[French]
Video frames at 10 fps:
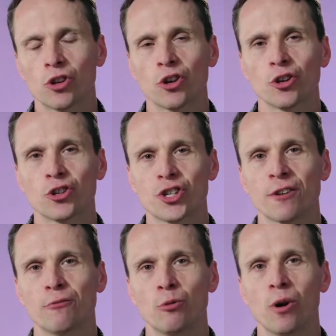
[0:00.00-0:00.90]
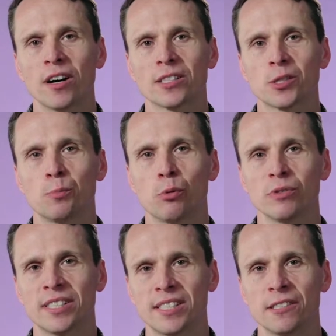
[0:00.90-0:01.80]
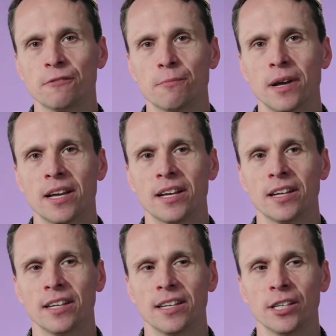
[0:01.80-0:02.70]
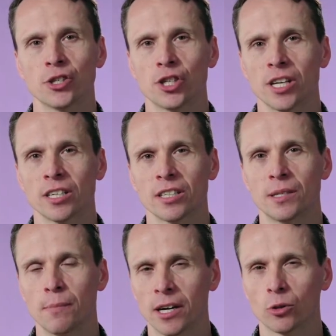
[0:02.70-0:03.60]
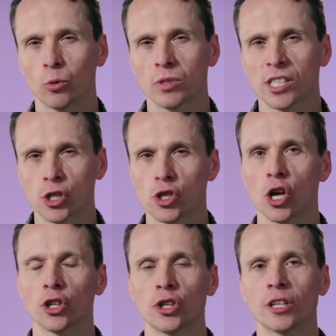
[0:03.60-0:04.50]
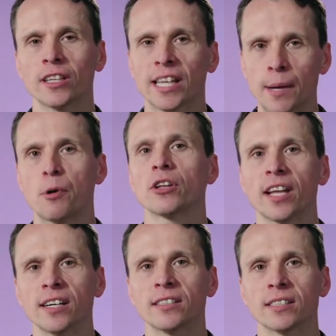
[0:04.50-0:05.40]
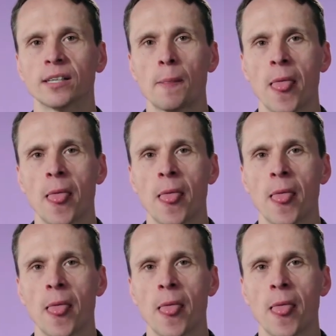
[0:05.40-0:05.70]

que j'influence positivement les gens qui m'entourent, c'est que je leur donne de l'importance.